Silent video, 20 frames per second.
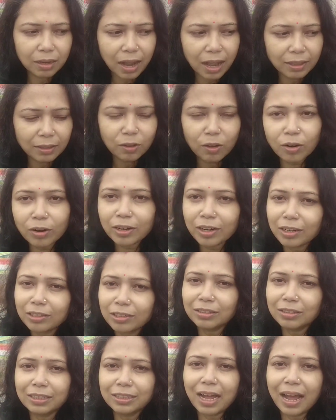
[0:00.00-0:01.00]
আধ ঘন্টাও
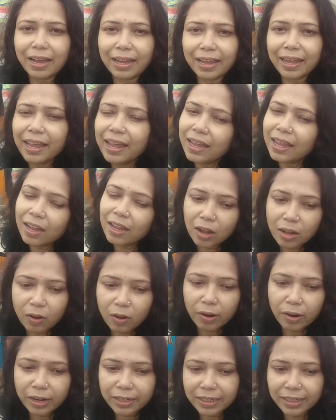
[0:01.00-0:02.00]
যদি থাকে
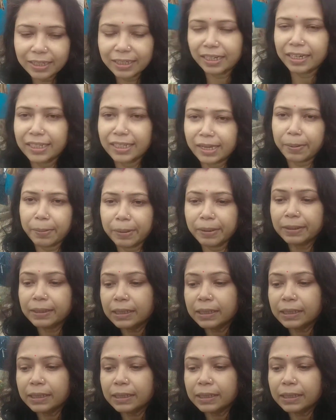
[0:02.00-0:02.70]
অনেকটা টেনে যাবে